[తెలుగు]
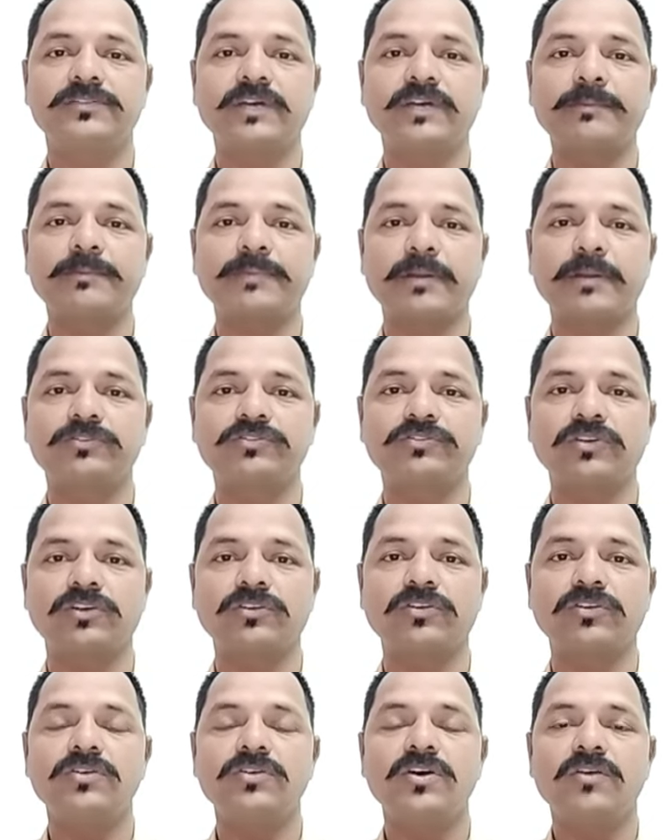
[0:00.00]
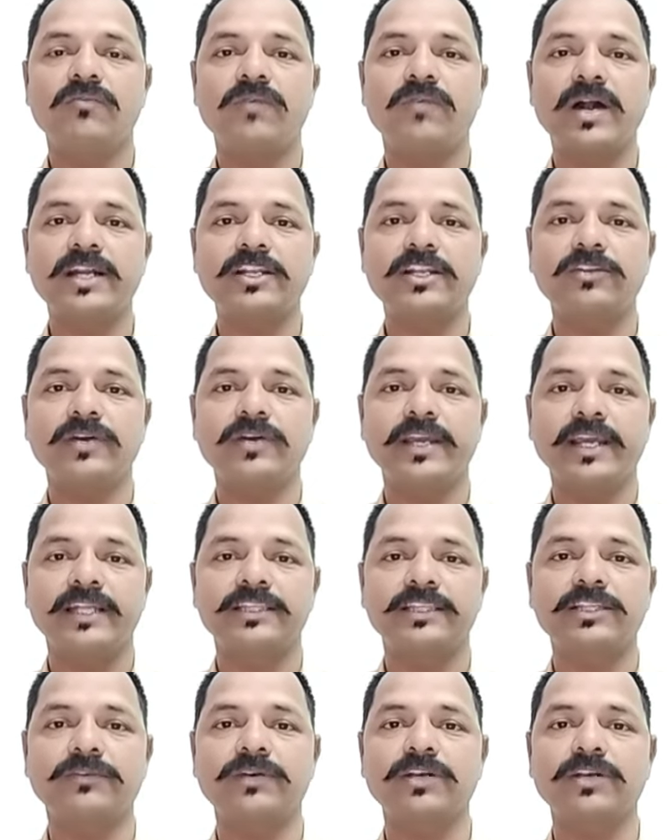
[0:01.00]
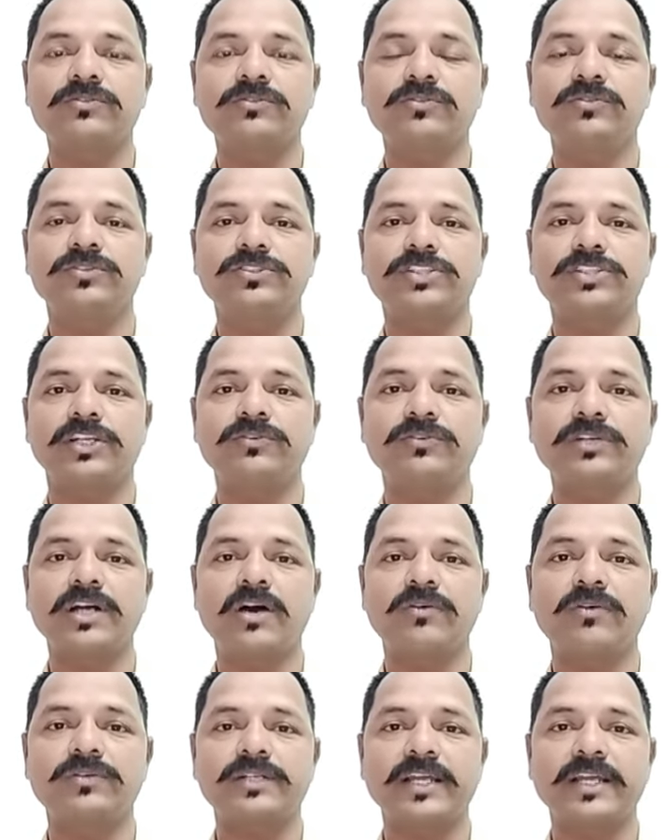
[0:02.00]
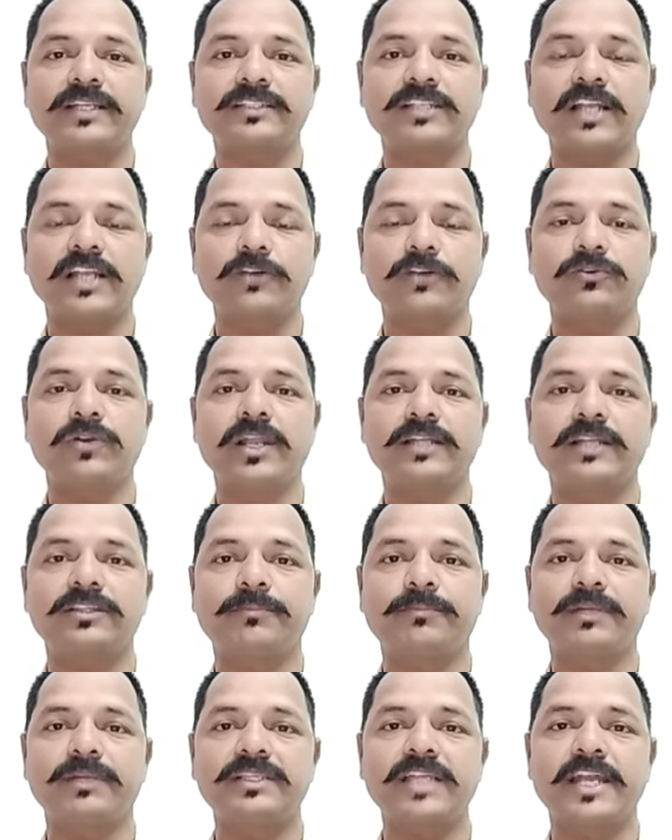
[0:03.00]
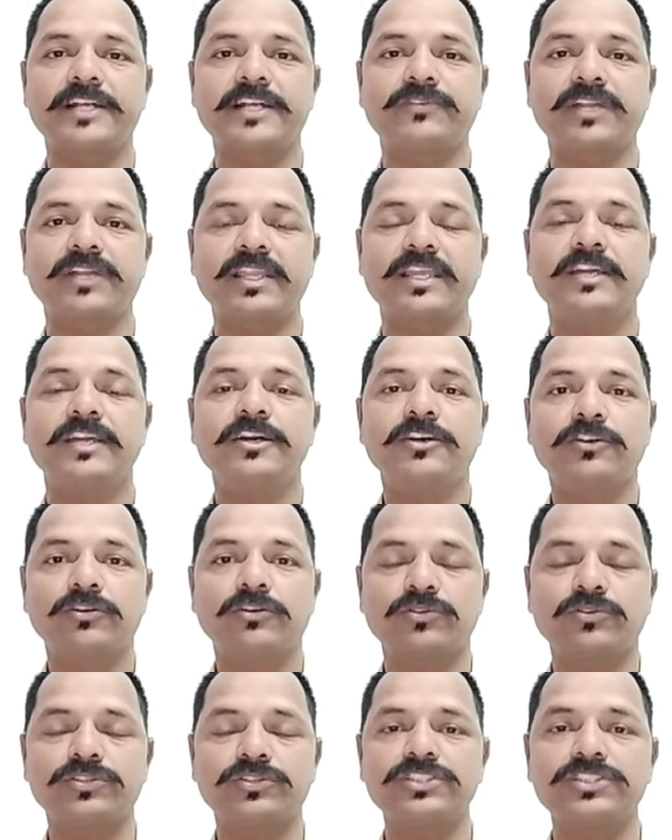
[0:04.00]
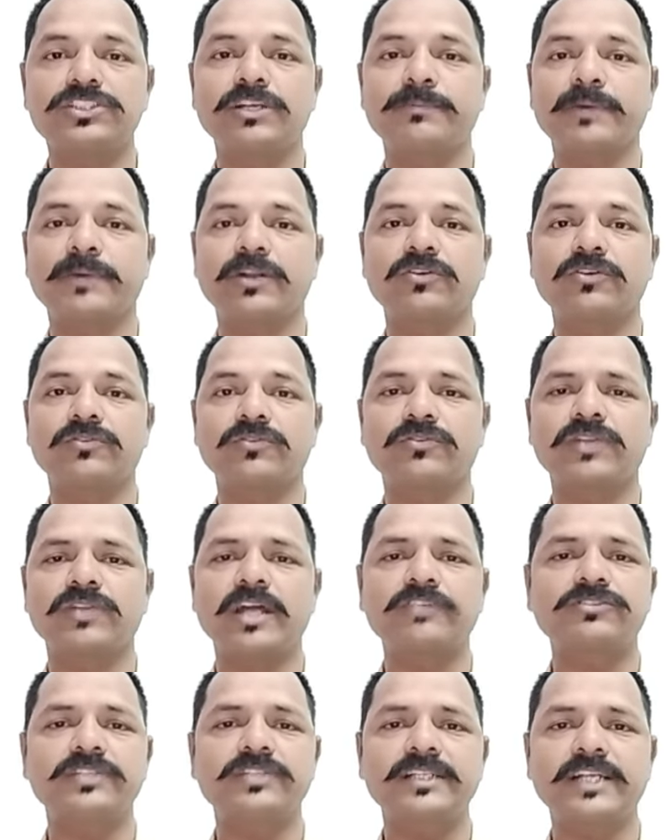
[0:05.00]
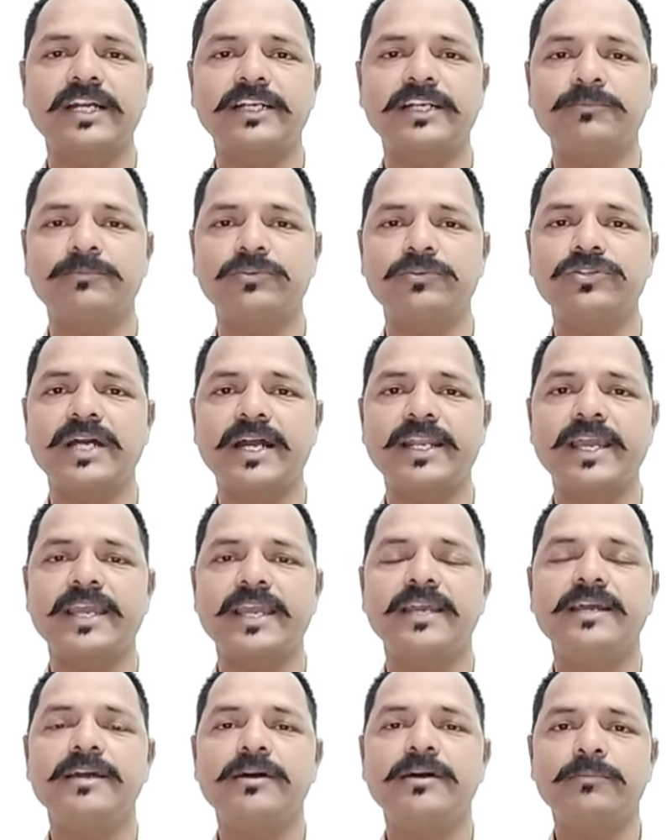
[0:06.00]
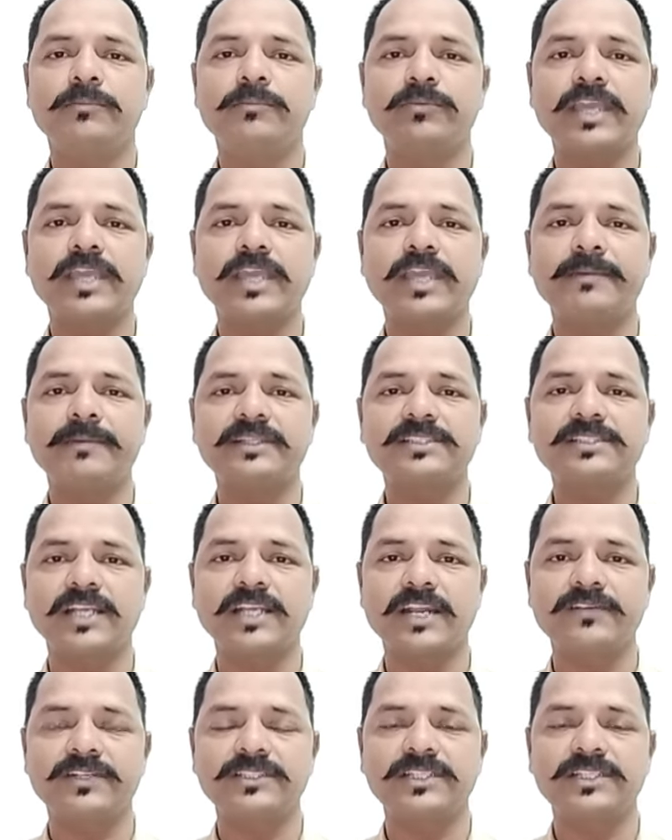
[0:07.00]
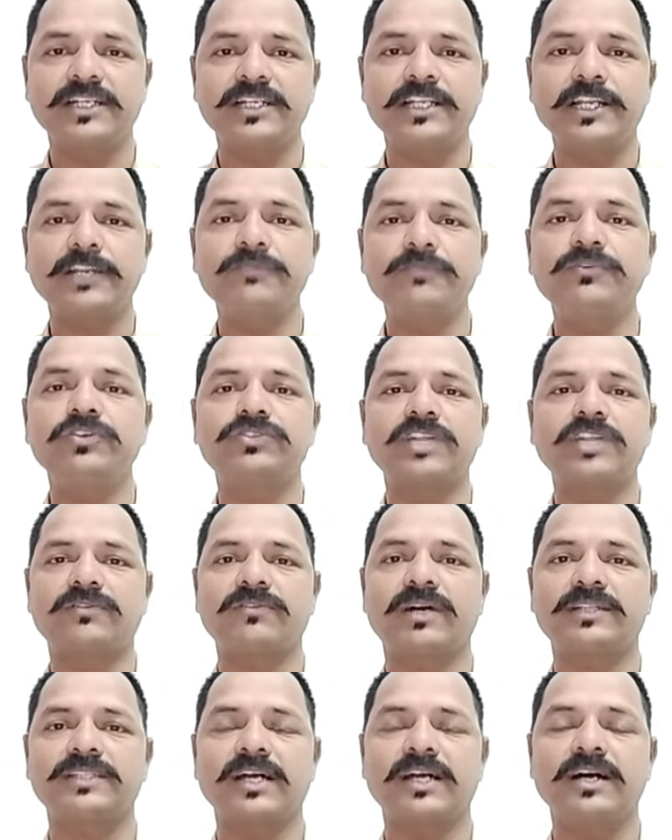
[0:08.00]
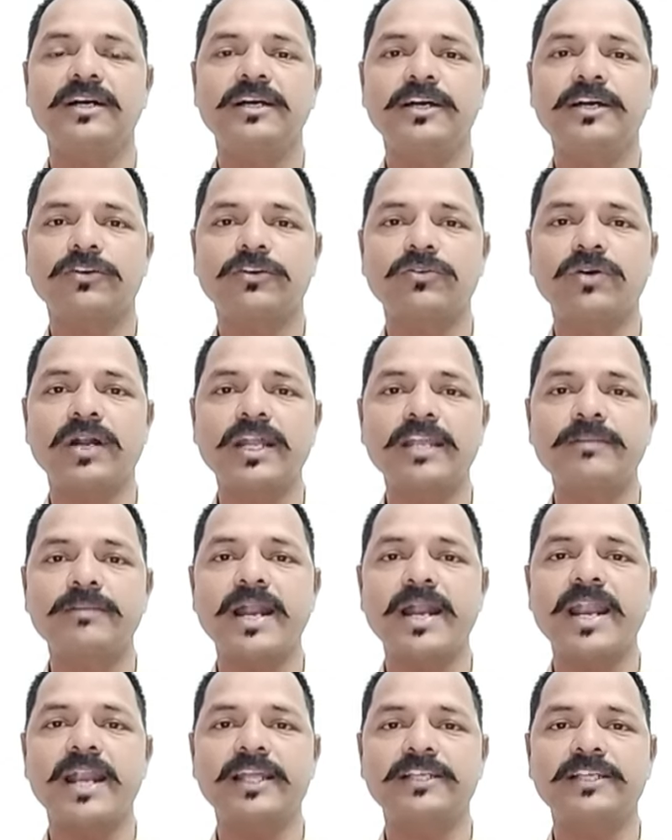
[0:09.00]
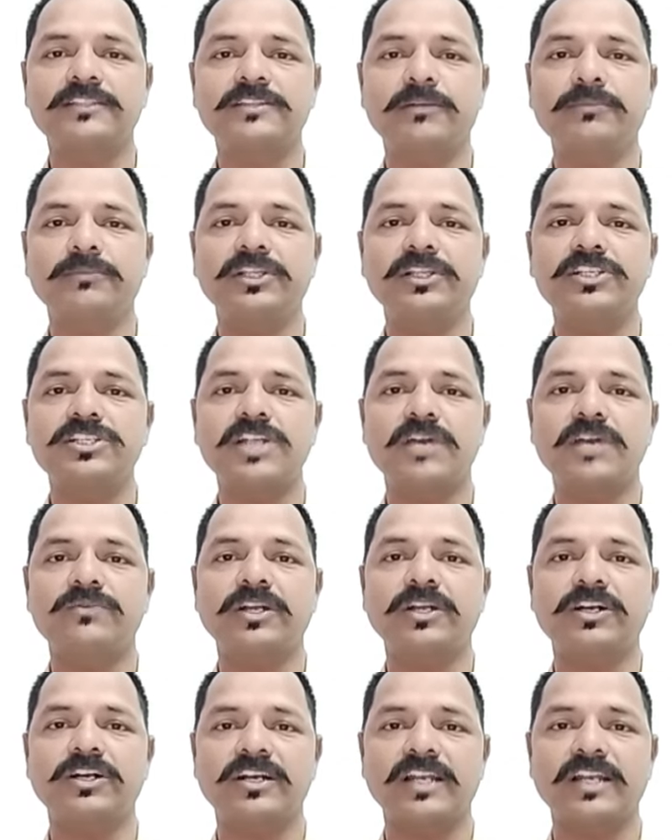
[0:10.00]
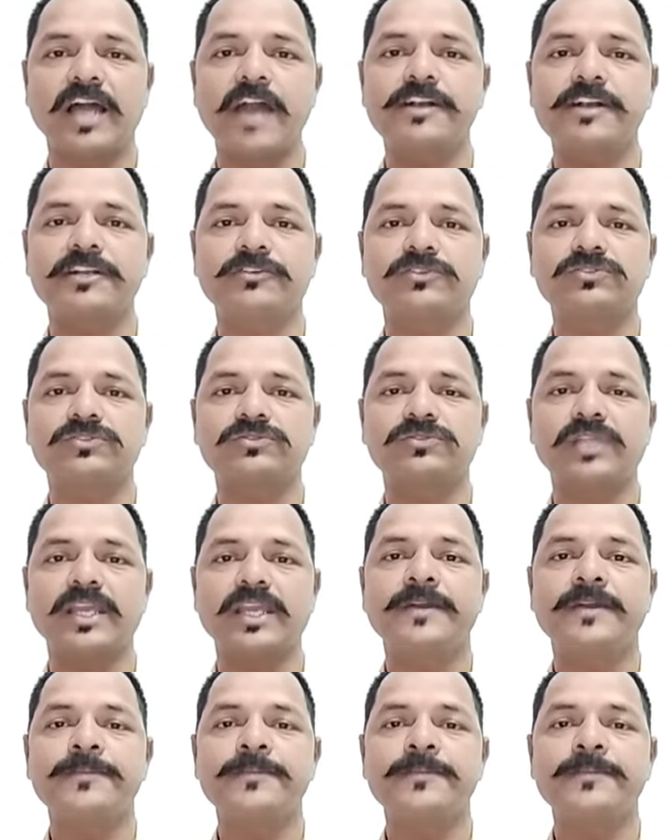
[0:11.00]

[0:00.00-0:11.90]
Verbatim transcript: చివరి ప్రభుత్వంలో వాటిలో ఎంతవరకు జెన్యున్ గా ఉంటాయి అసలు అర్హులు ఎంతమంది అనేటువంటిది గుర్తించే పనిలో కూడా ఉన్నారు దీనికంటే ముందుగానే ముఖ్యమంత్రి రేవంత్ రెడ్డి రివ్యూ తర్వాత గృహ నిర్మాణానికి సంబంధించినటువంటి ఒక క్లారిటీ వస్తుంది